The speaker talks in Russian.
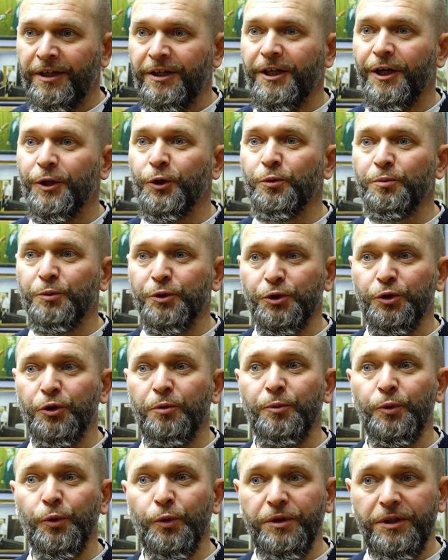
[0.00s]
Я думаю, что
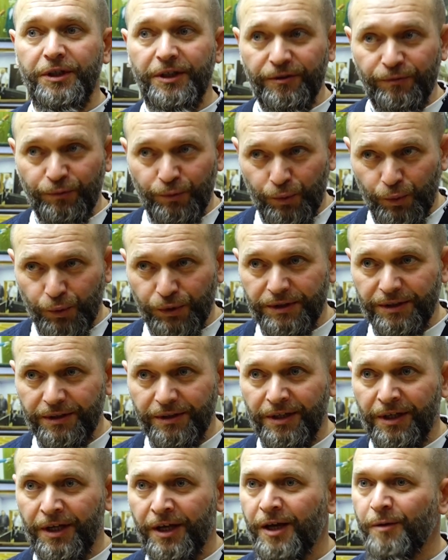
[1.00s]
многие вузы
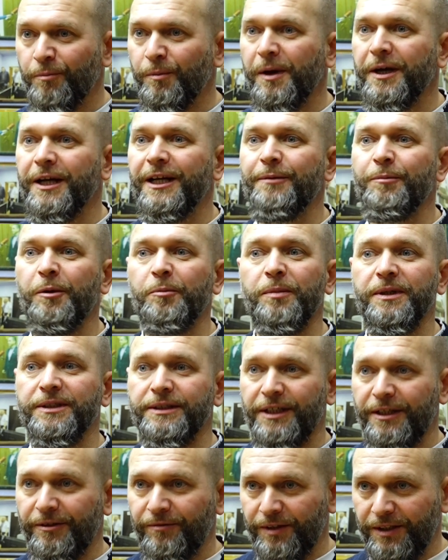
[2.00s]
могли бы
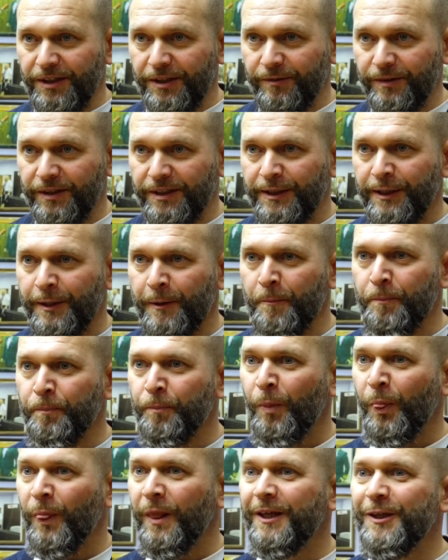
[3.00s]
позавидовать
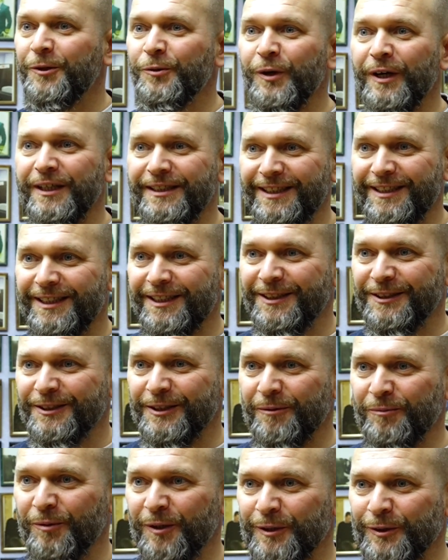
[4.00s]

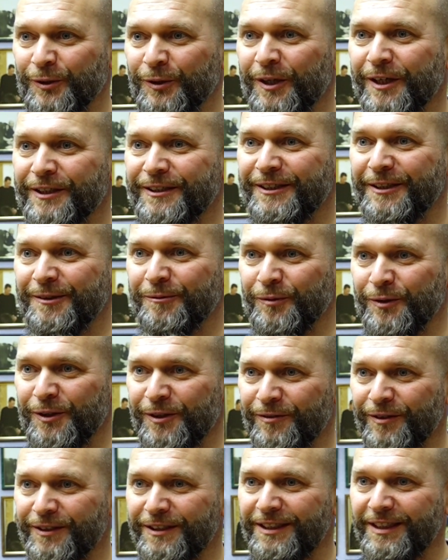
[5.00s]
Юго-Осетинскому государственному
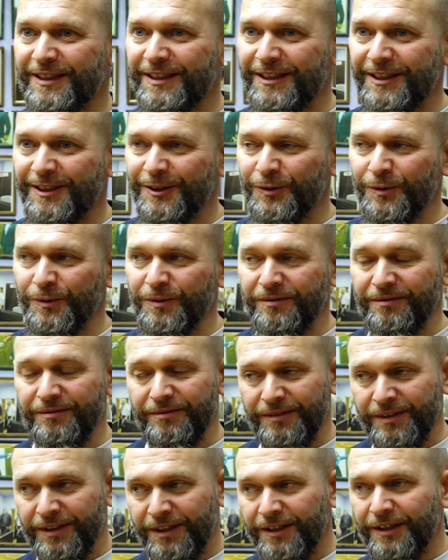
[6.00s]
университету
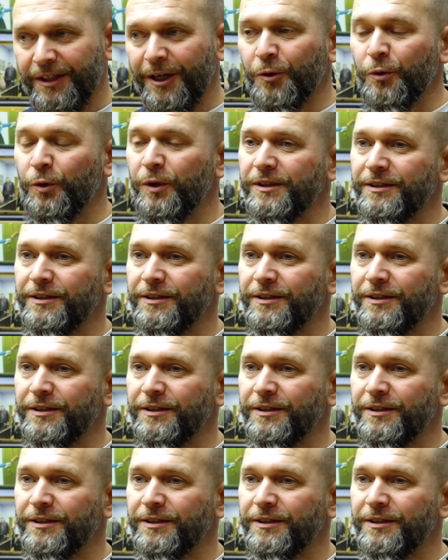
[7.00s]
такой